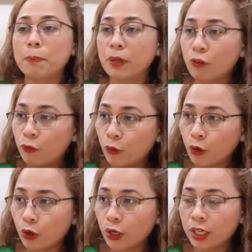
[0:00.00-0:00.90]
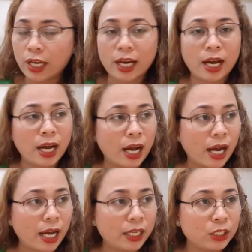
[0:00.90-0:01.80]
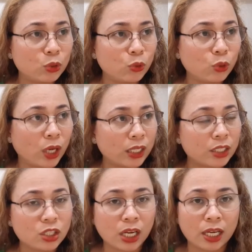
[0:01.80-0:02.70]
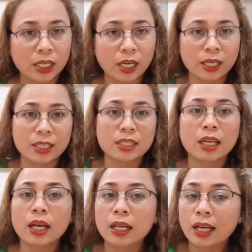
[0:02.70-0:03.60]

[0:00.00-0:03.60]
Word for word: before na hide ko yung aking channel is